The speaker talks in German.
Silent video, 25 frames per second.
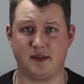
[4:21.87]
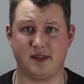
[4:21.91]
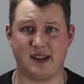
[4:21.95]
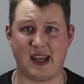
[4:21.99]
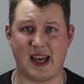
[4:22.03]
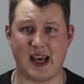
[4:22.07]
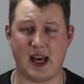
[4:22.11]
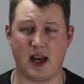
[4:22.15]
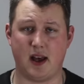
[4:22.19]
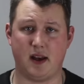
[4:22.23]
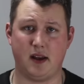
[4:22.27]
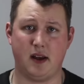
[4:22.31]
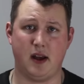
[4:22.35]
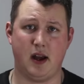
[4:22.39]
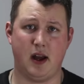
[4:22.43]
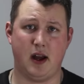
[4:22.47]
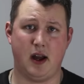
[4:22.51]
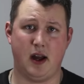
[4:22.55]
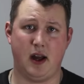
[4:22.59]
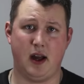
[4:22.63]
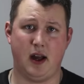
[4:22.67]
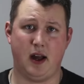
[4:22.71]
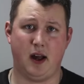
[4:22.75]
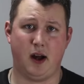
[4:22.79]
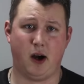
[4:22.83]
der
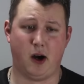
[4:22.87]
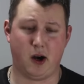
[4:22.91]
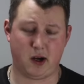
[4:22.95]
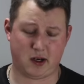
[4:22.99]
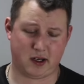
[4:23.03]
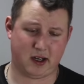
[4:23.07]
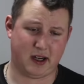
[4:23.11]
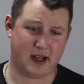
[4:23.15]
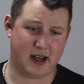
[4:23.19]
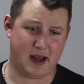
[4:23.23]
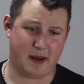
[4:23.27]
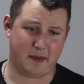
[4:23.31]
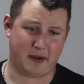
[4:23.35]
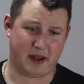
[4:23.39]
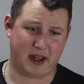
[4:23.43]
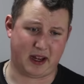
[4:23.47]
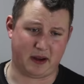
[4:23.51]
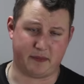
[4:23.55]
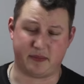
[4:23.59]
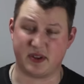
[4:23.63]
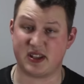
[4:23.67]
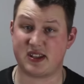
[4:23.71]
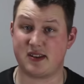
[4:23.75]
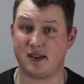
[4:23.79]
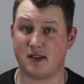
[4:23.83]

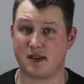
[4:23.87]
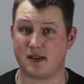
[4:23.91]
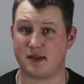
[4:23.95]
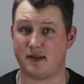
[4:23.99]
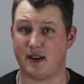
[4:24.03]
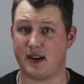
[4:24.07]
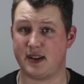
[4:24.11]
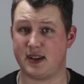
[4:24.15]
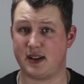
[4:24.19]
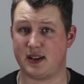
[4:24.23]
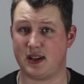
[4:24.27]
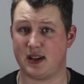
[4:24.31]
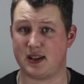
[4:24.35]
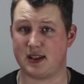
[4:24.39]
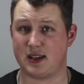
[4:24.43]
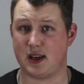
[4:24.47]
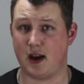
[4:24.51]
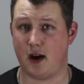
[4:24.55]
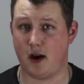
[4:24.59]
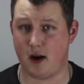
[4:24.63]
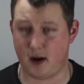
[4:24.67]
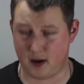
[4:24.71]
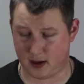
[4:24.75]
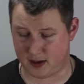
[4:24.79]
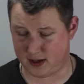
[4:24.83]
Hockenheimring, beziehungsweise das
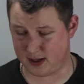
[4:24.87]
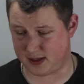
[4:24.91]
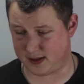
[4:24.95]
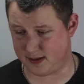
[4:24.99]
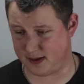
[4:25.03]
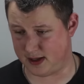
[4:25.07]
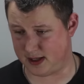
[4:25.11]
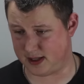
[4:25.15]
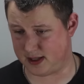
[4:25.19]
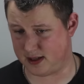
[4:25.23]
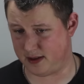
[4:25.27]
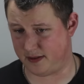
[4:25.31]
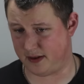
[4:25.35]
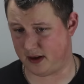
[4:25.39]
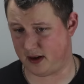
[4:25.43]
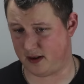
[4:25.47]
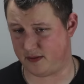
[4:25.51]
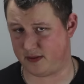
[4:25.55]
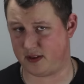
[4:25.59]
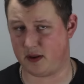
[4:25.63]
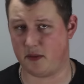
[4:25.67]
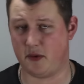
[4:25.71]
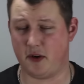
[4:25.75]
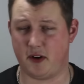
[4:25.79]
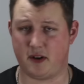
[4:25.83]
Onkels Festival
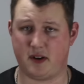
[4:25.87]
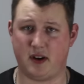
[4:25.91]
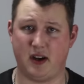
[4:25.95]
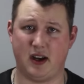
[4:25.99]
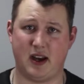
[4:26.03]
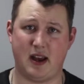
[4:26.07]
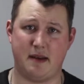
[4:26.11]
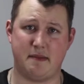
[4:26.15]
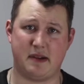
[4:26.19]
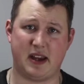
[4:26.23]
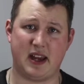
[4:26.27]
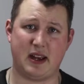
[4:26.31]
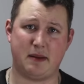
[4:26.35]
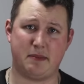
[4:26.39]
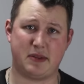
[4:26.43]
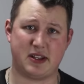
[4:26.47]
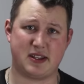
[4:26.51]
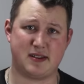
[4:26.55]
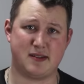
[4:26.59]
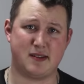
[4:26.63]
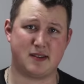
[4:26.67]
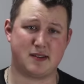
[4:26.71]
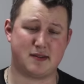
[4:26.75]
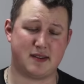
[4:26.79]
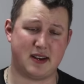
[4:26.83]
auf dem Hockenheimring,
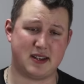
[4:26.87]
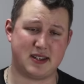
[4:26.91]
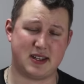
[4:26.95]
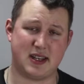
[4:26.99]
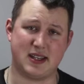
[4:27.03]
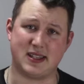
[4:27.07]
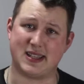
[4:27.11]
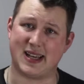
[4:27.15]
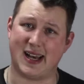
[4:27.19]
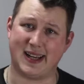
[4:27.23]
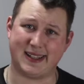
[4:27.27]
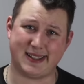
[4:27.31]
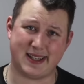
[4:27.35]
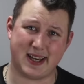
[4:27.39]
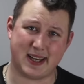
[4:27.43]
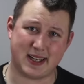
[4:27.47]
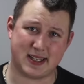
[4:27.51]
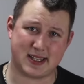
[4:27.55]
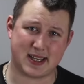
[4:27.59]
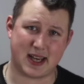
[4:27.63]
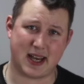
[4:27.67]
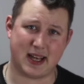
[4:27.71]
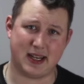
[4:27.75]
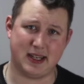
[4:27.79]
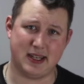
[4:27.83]
beziehungsweise es hat ja
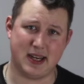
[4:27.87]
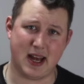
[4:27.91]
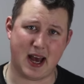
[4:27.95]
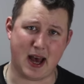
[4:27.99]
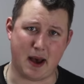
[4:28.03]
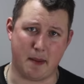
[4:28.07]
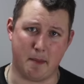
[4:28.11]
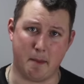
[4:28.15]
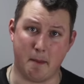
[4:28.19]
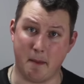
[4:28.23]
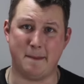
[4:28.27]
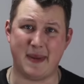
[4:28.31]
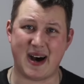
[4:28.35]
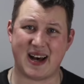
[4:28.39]
jetzt einen Namen.